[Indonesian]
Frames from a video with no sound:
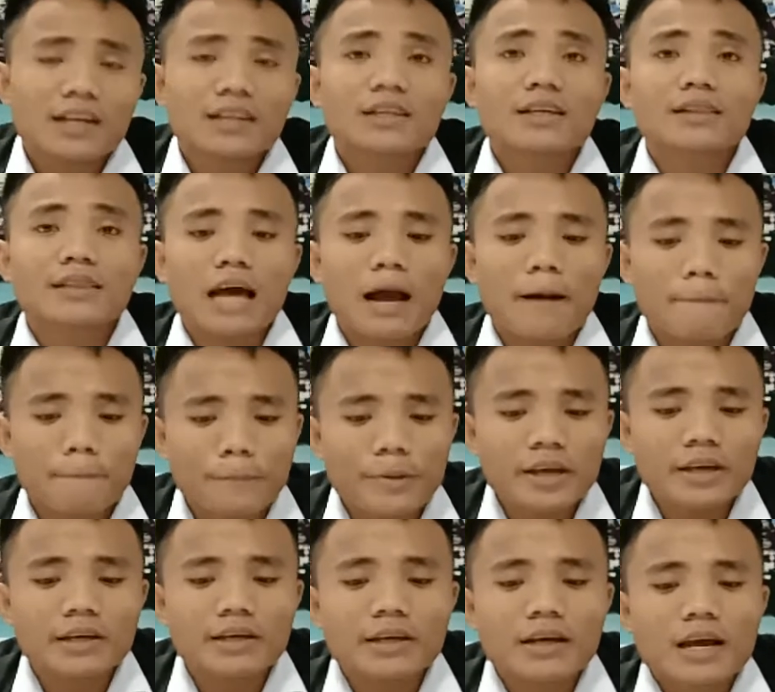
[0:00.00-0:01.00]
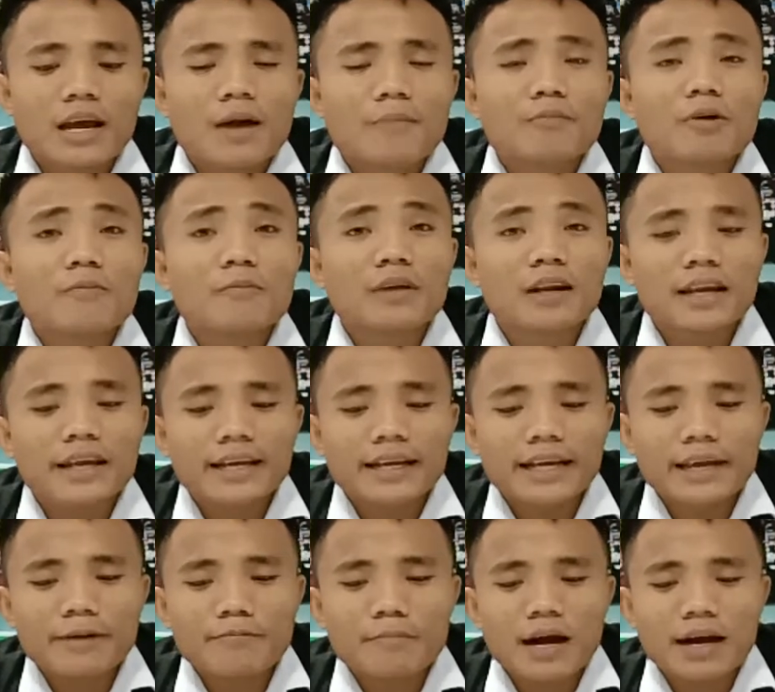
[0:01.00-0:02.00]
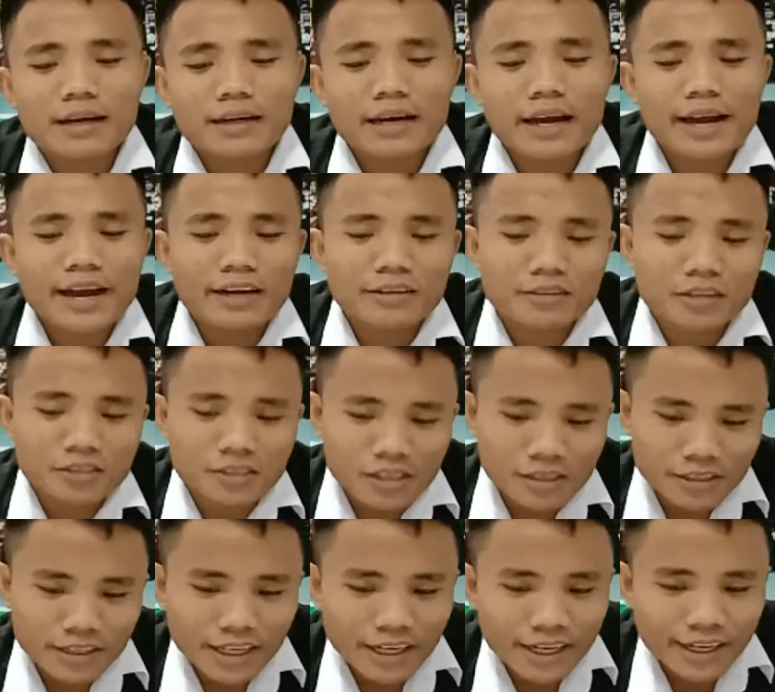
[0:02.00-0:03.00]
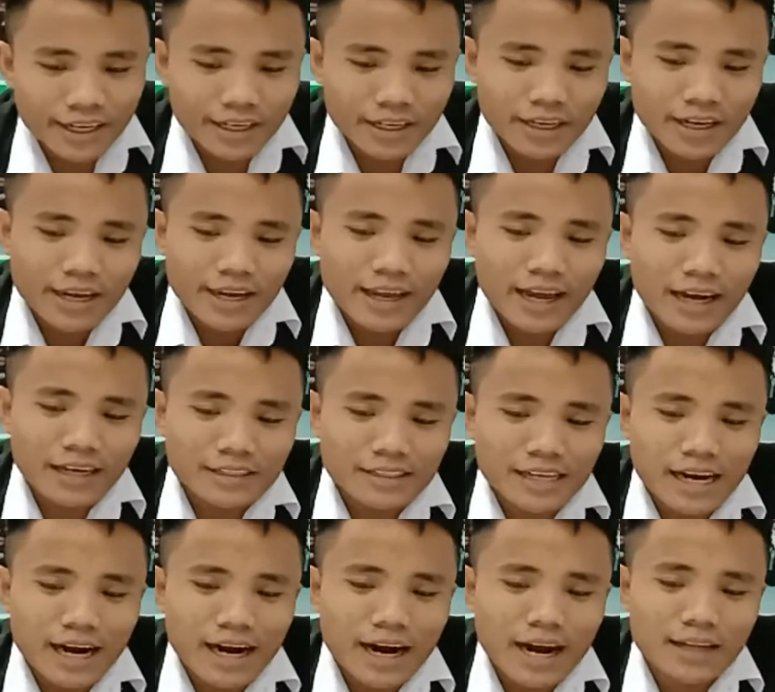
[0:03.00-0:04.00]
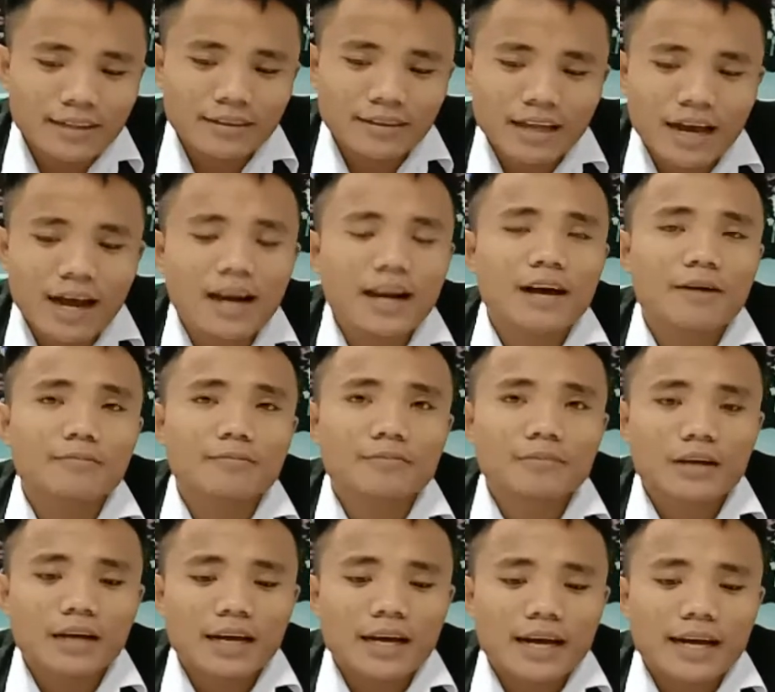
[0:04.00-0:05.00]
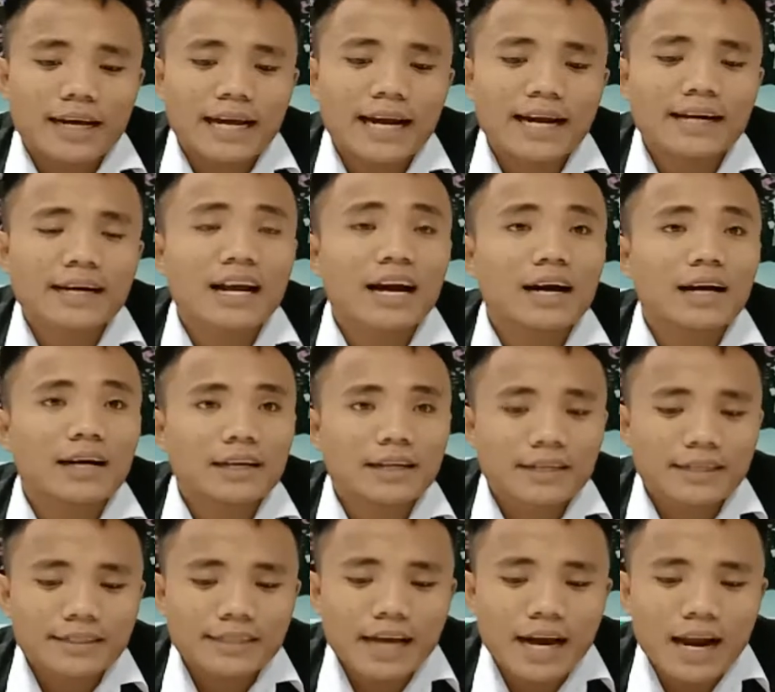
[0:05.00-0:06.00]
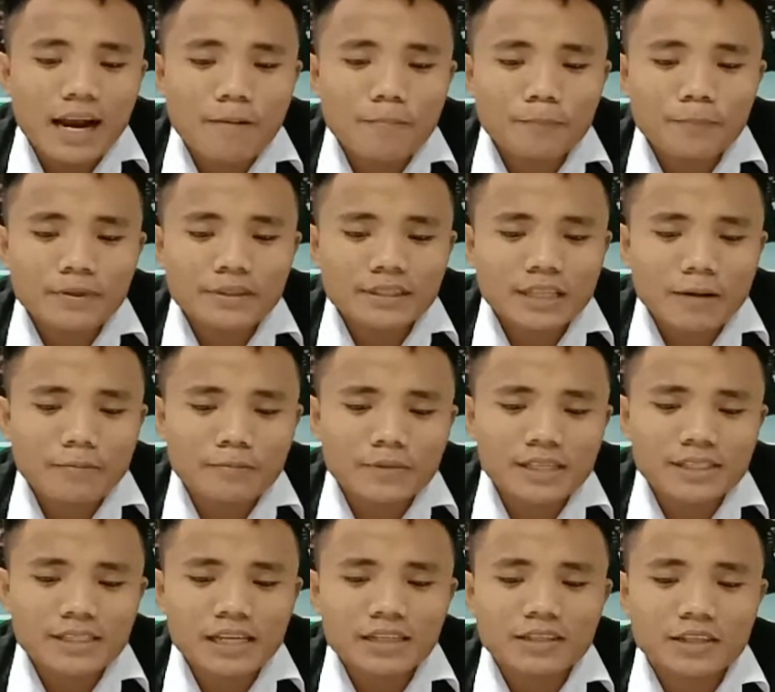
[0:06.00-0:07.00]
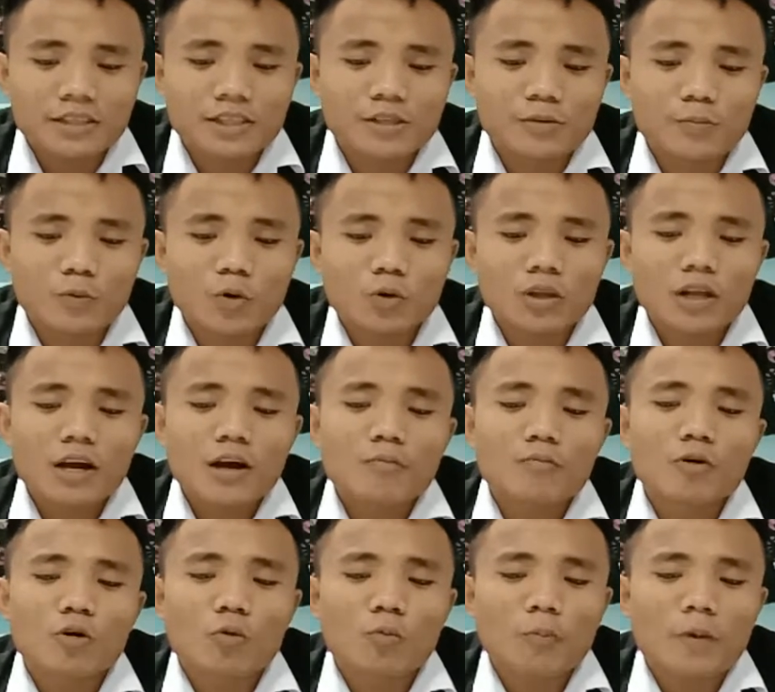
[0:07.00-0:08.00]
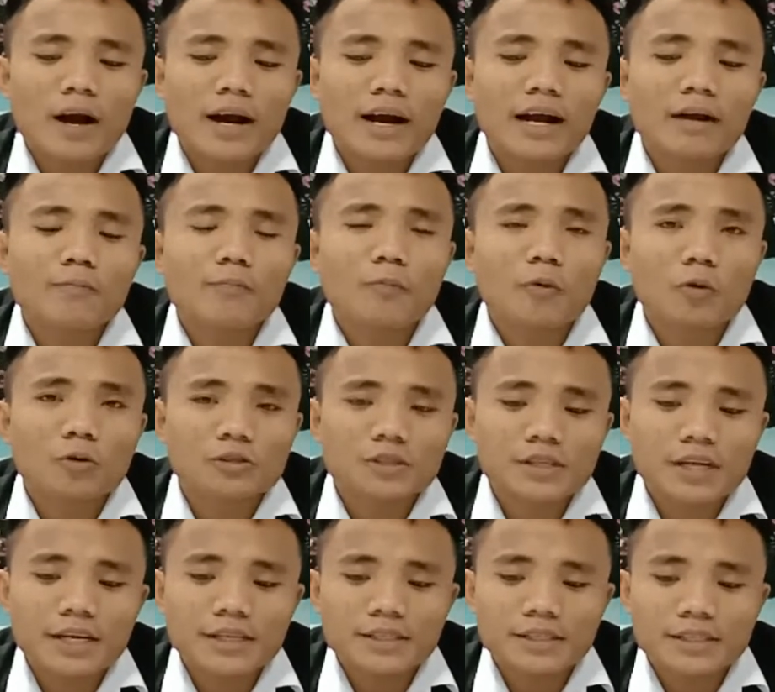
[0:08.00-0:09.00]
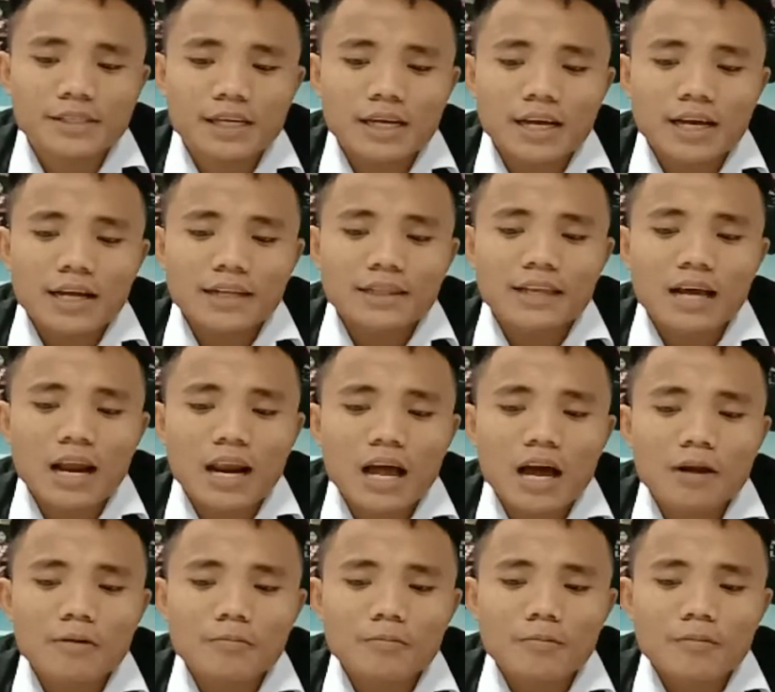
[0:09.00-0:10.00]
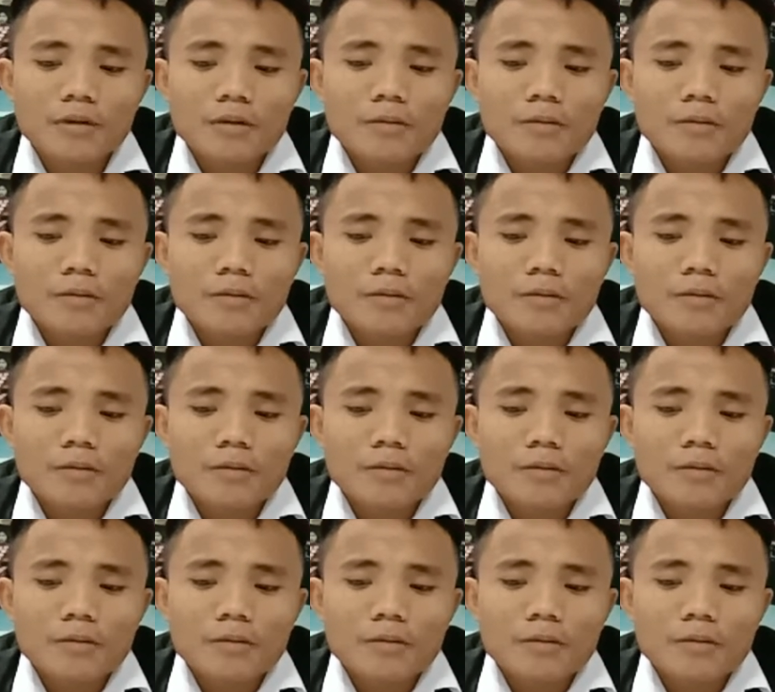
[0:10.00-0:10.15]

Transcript: tetapi memiliki makna yang tersendiri yang sangat dalam karena dalam petabisan tersebut merupakan proses dalam